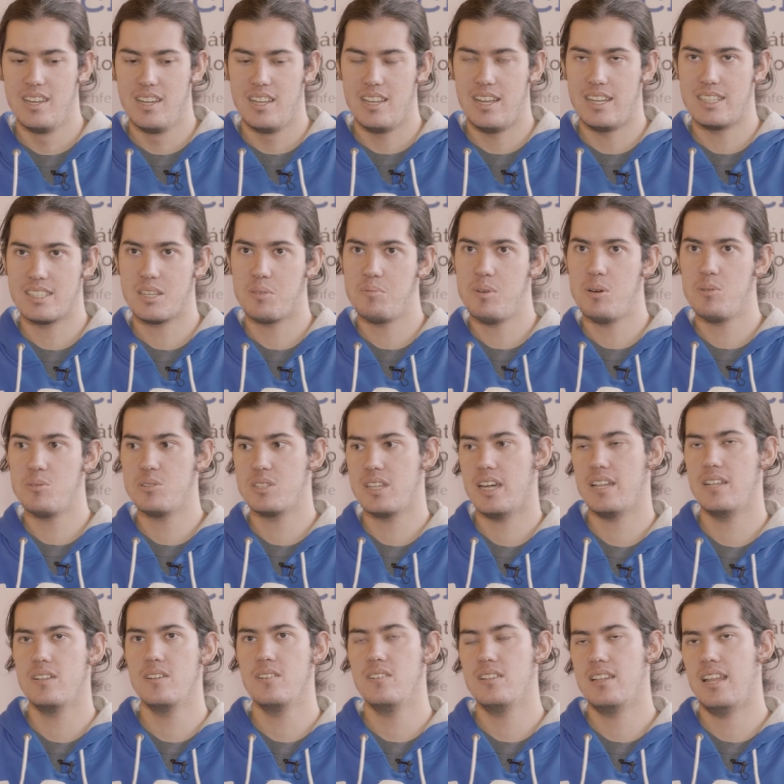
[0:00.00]
La verdad es que me ha
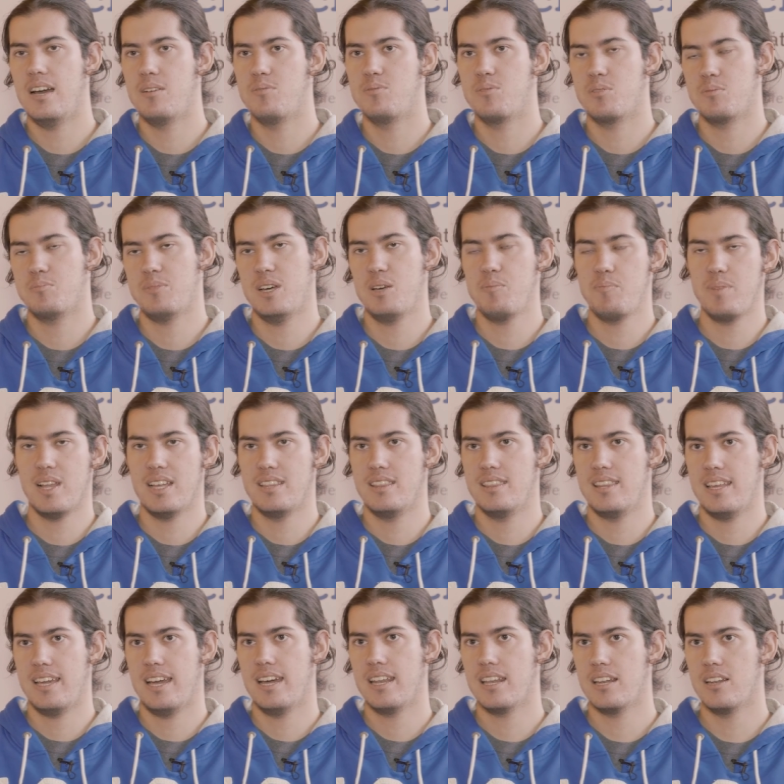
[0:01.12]
gustado la forma de,
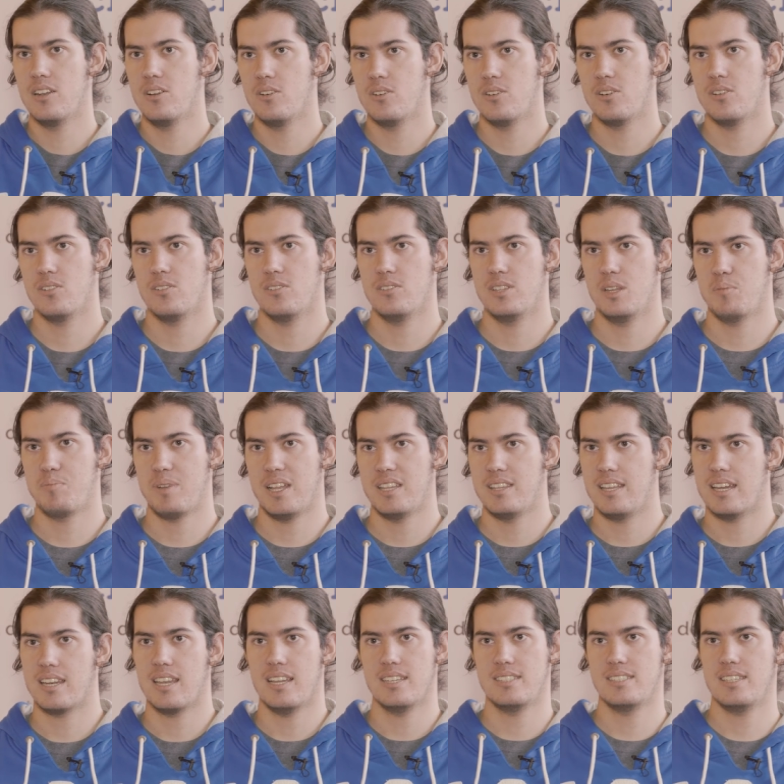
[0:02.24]
plantearlo, de
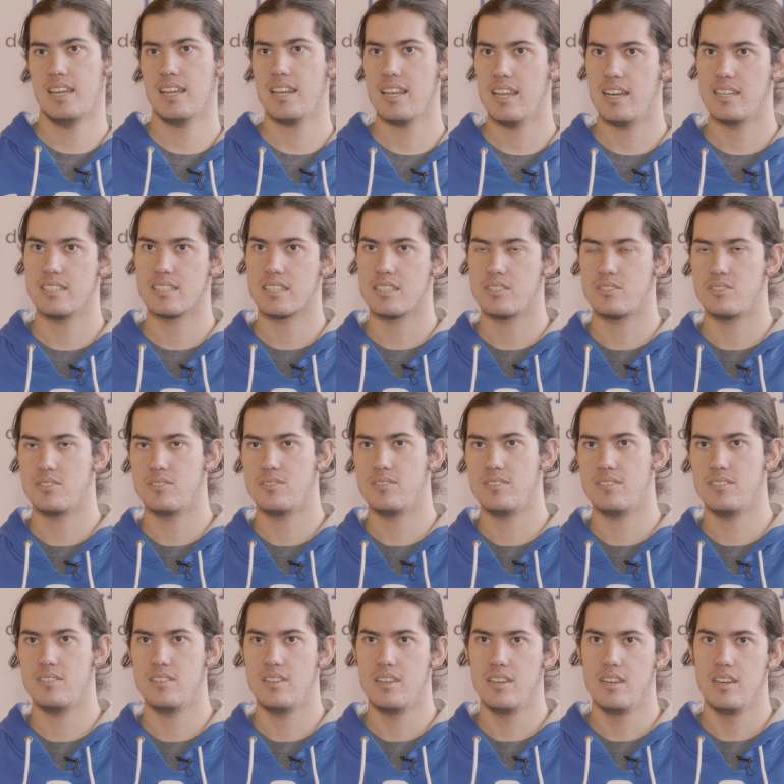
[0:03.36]
plantear las charlas, que
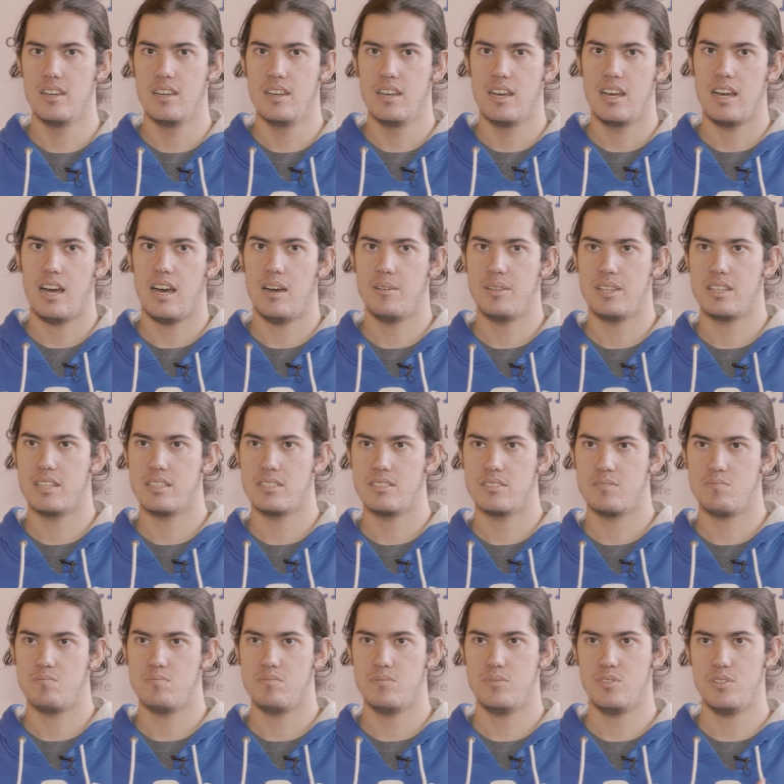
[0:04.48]
son a
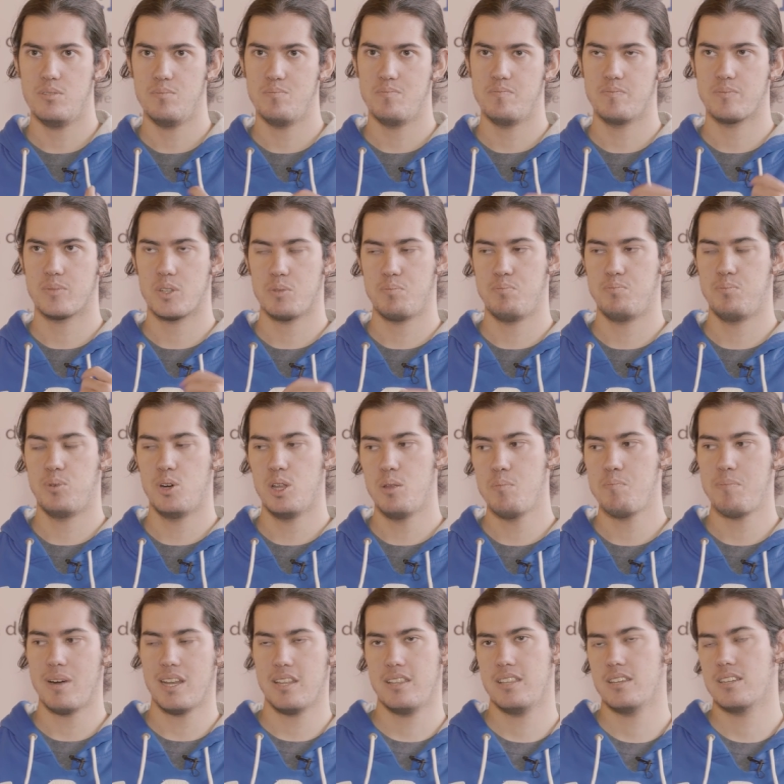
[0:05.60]
veces pueden
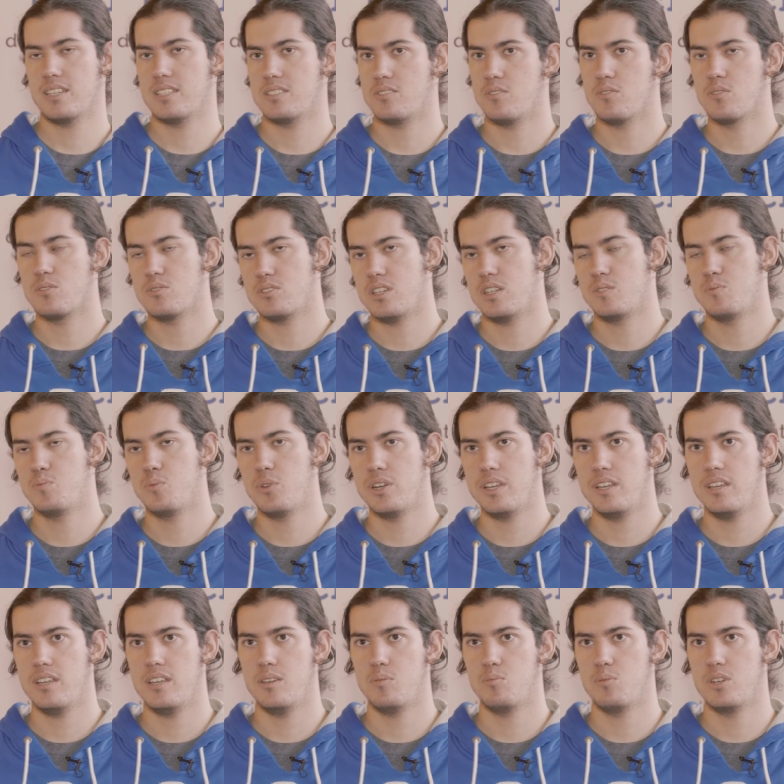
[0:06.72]
parecer que son cosas
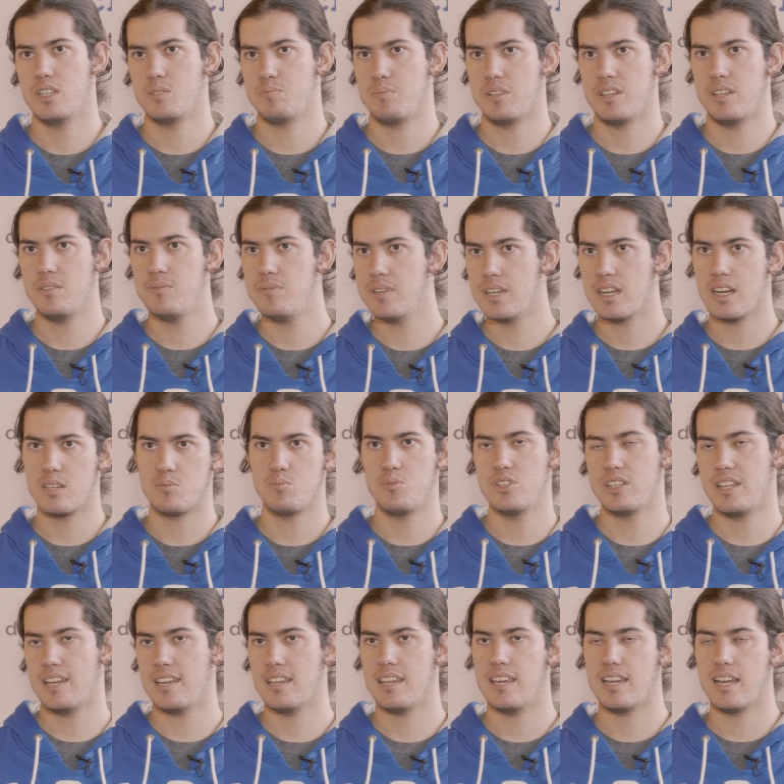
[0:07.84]
muy, muy específicas, muy
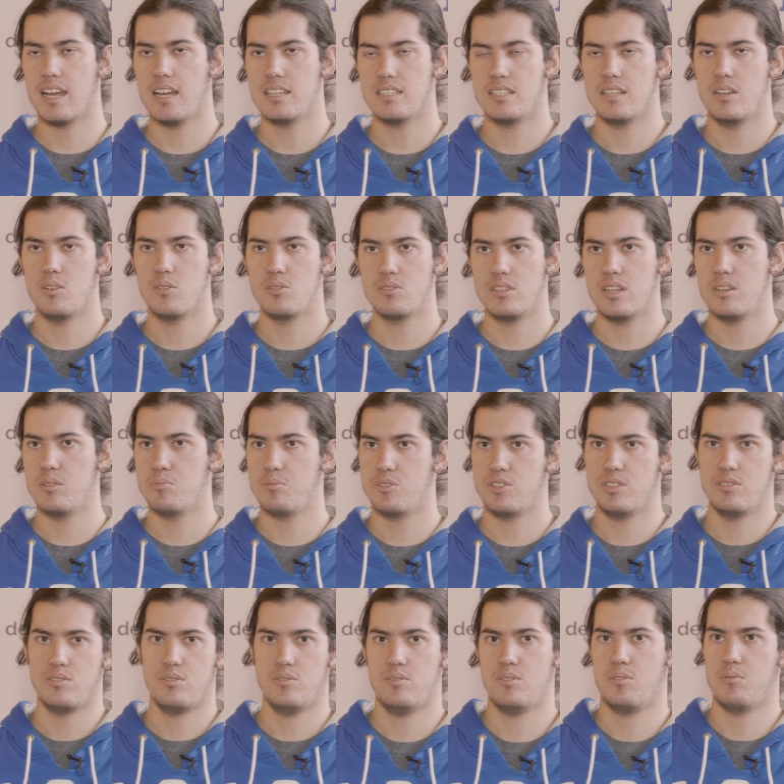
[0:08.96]
técnicas y luego te lo
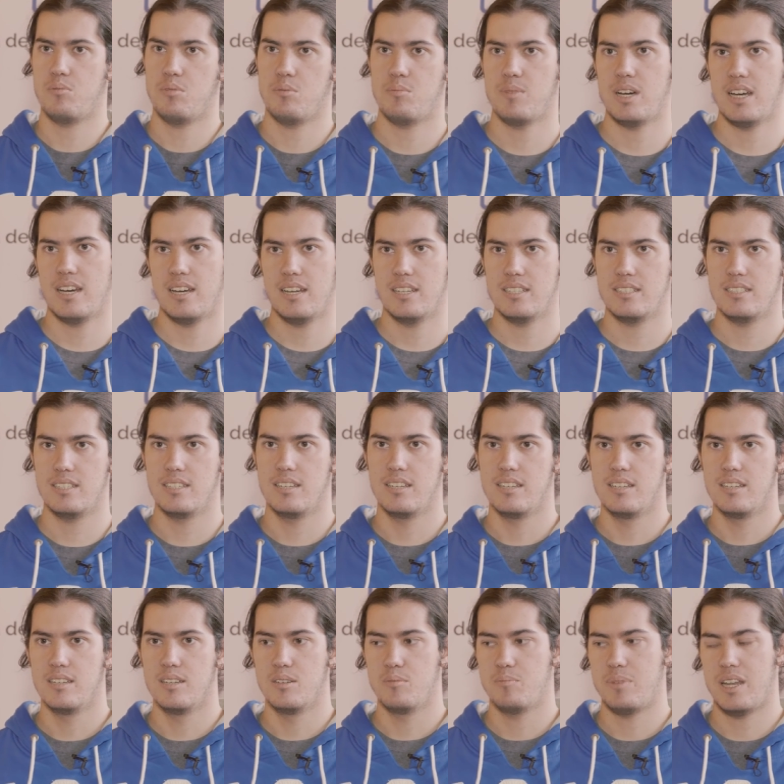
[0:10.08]
ponen todo como más
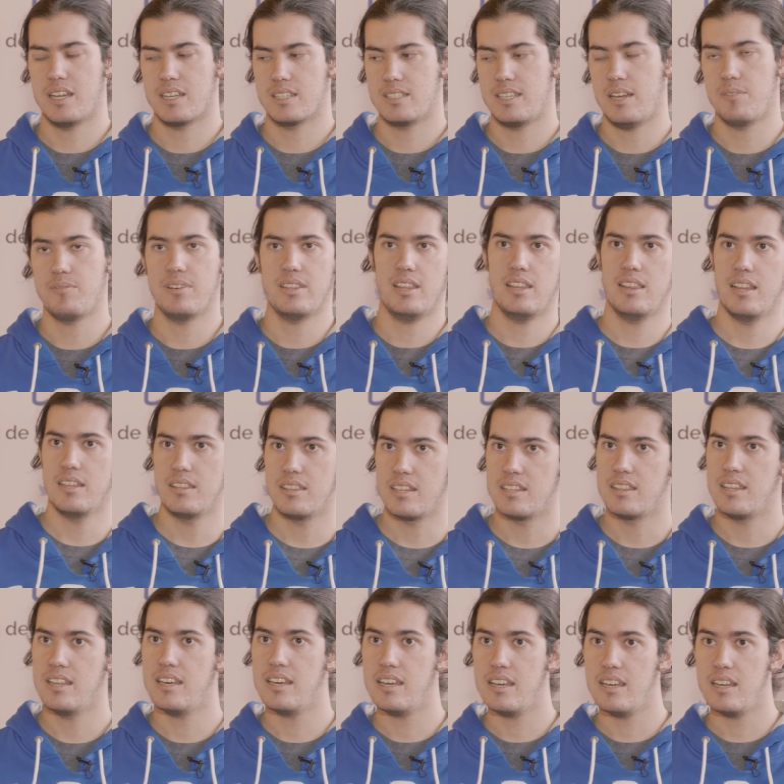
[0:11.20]
para que sea fácil de
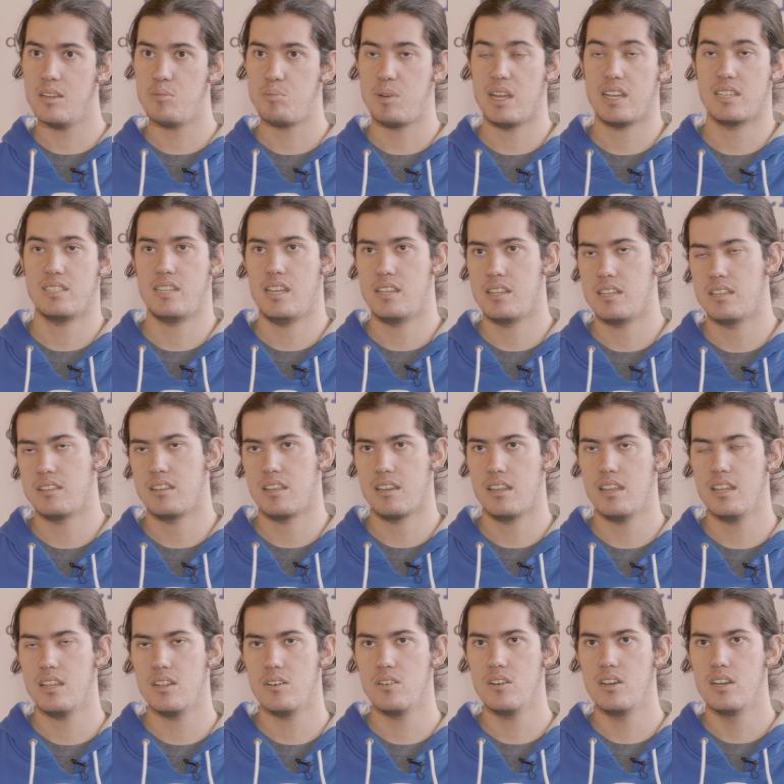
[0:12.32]
entender, para que sea
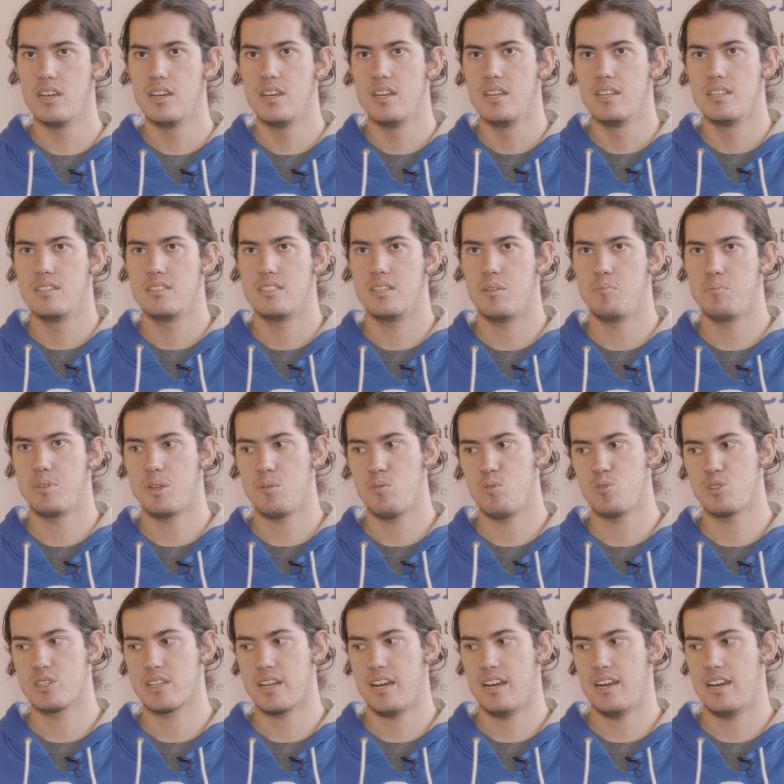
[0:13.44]
entretenido. Siempre
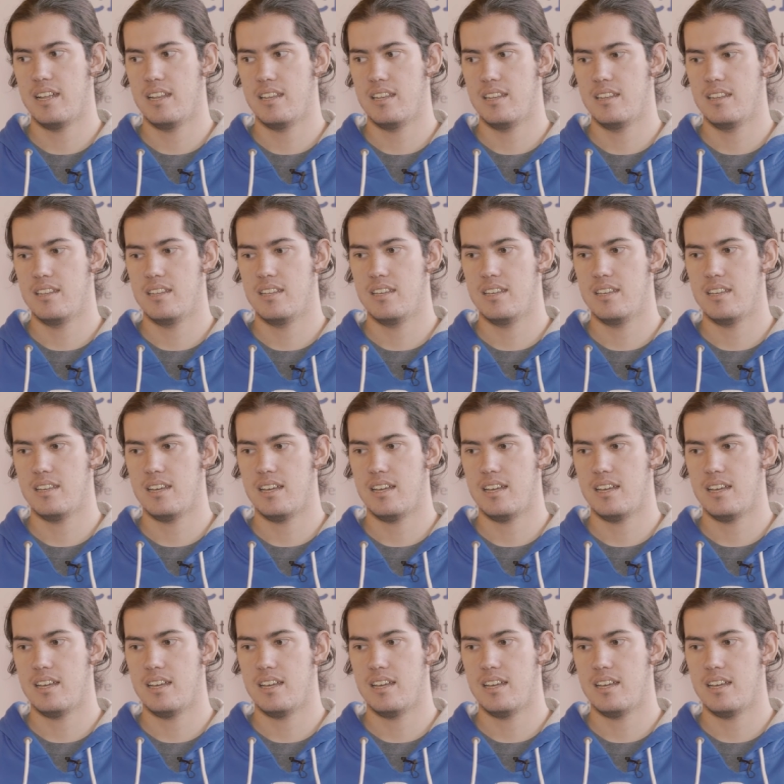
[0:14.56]
buscan